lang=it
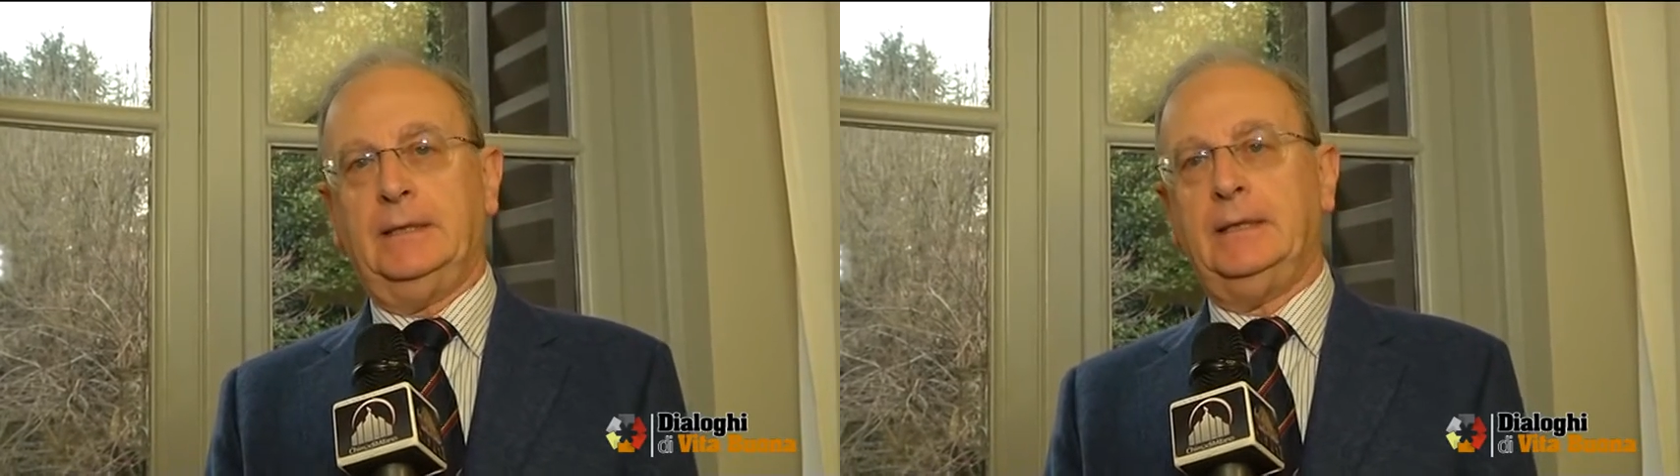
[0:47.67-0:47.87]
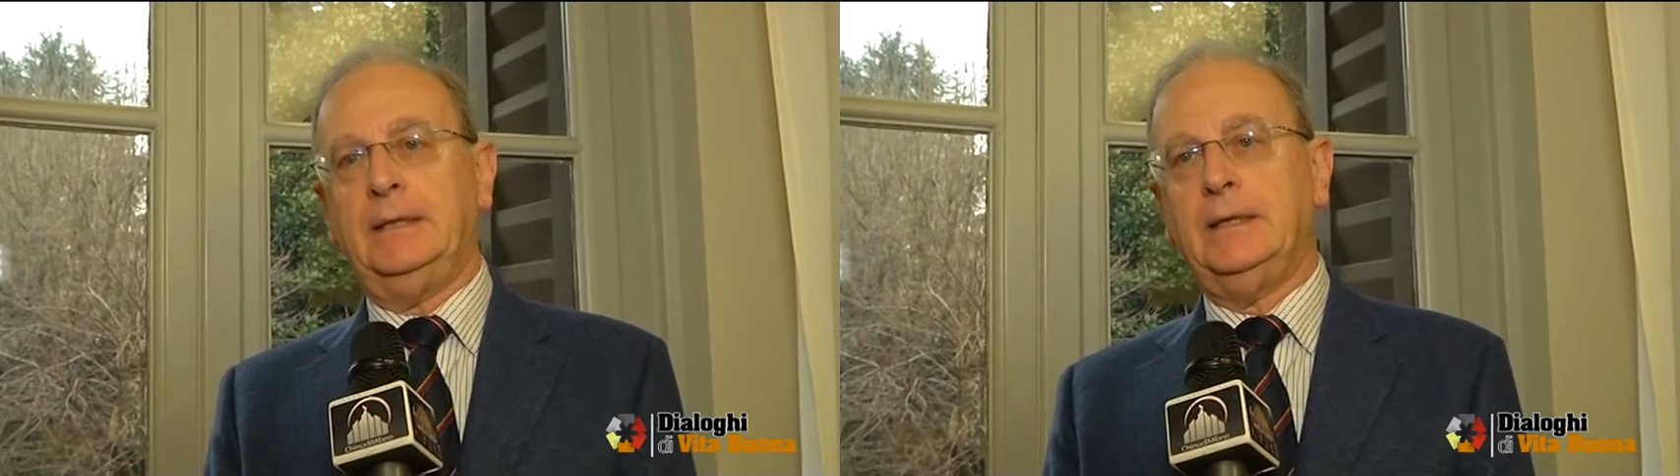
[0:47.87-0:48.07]

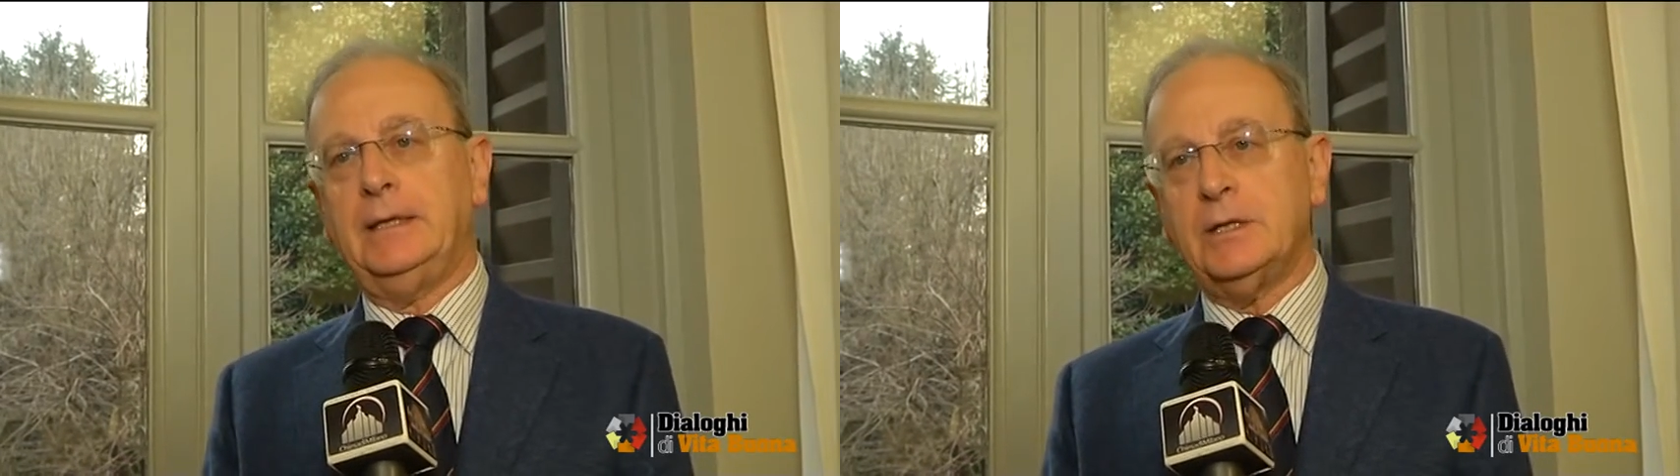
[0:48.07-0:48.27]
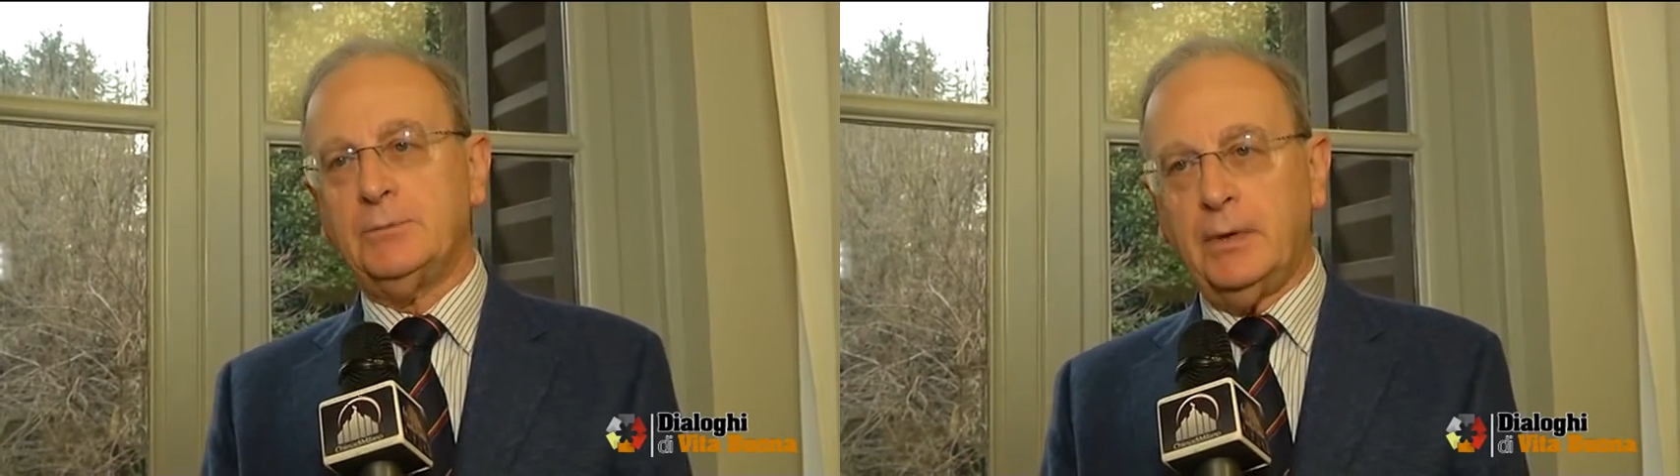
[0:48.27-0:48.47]
le
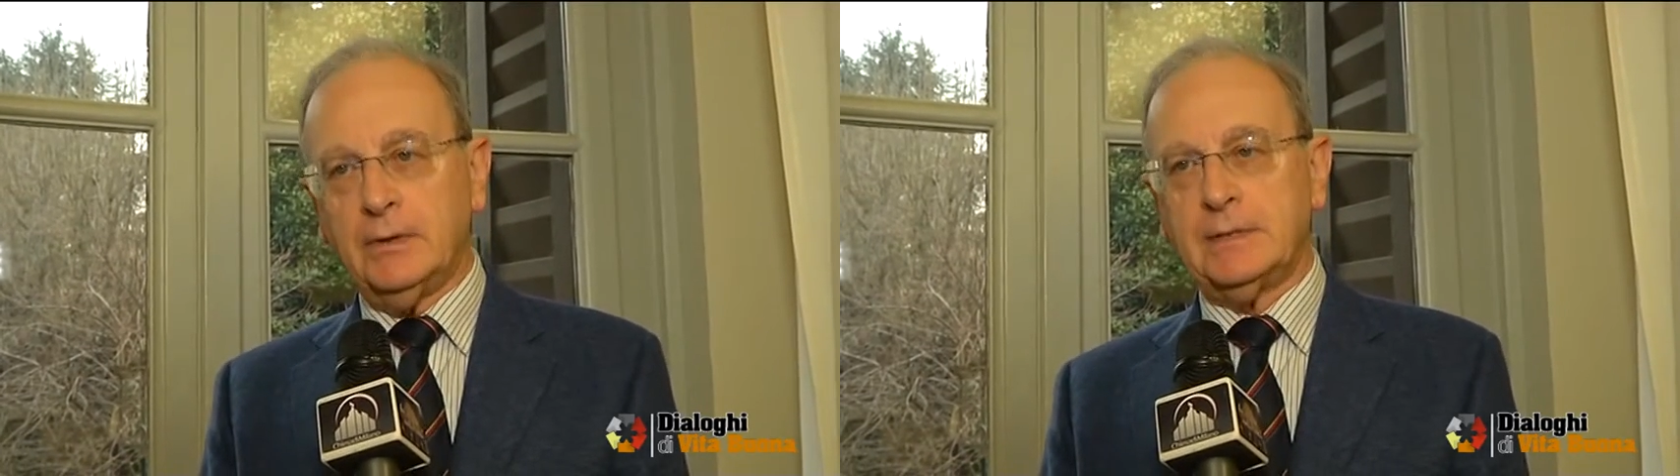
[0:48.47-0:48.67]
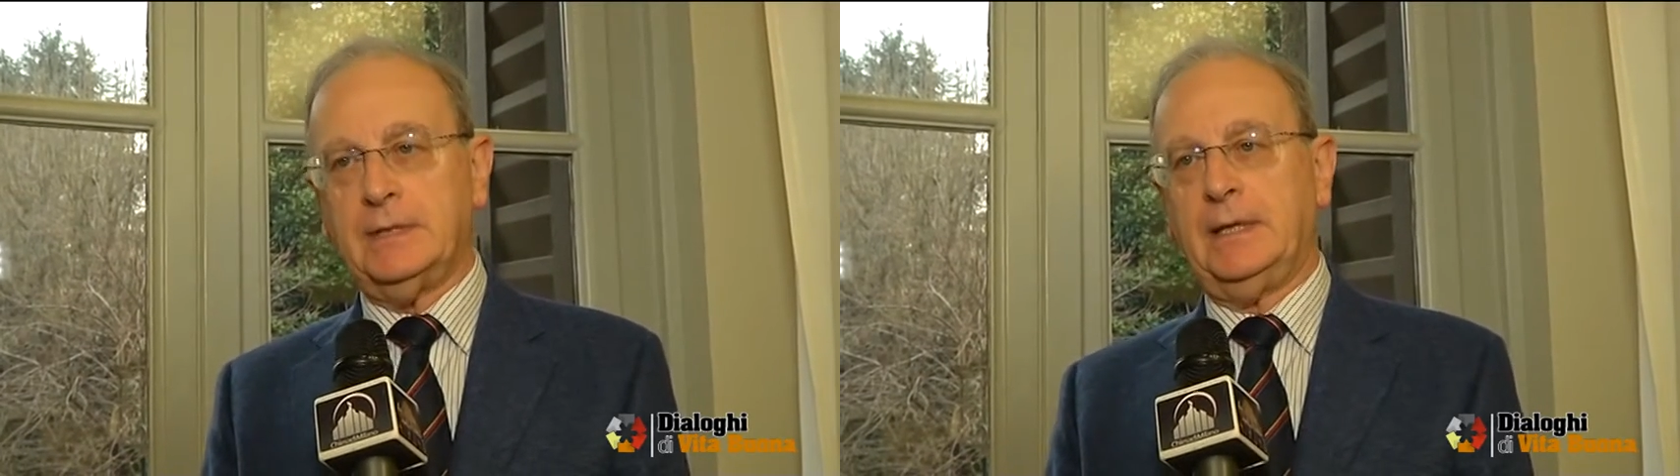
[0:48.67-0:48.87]

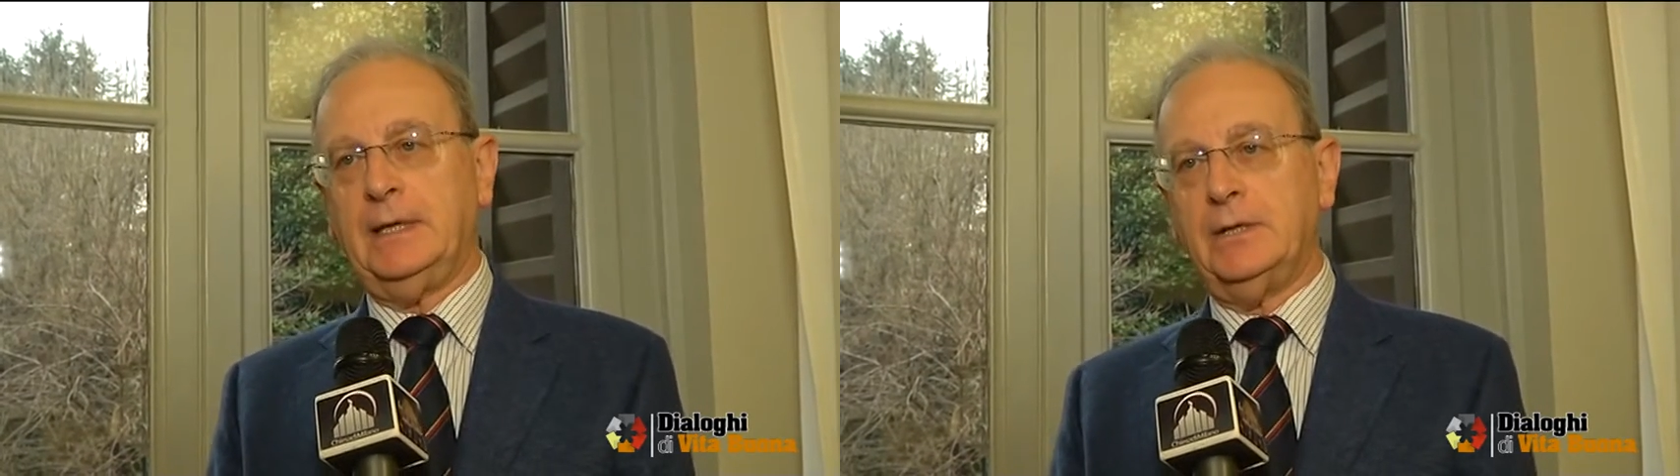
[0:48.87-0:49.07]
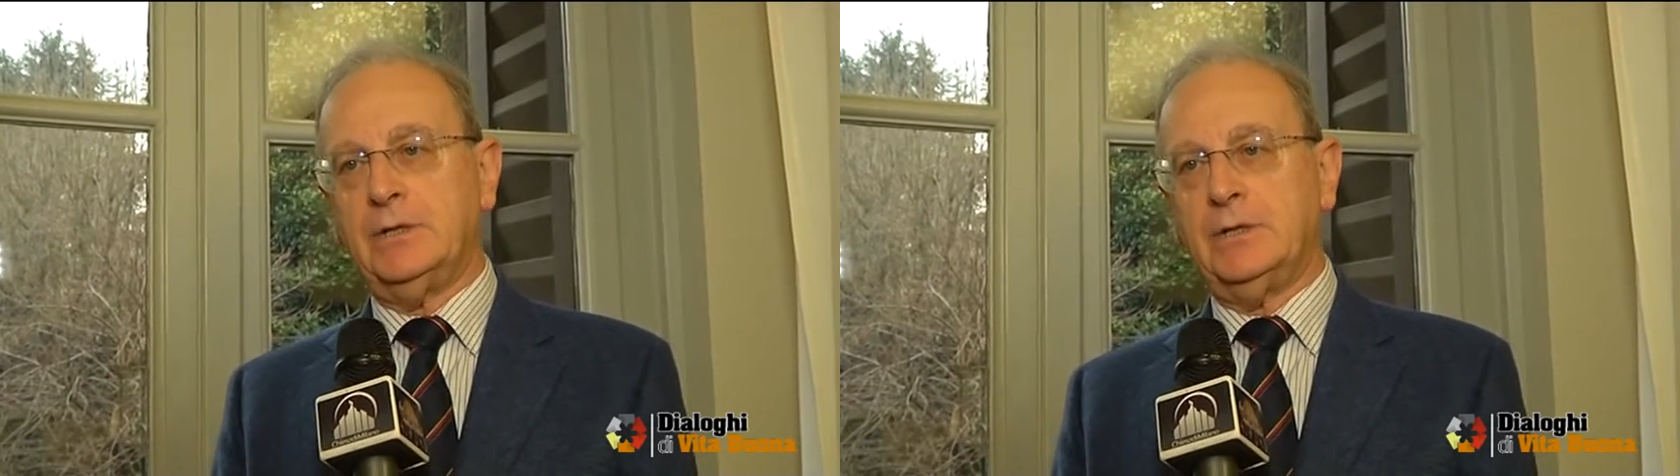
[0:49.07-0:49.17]
risposte che in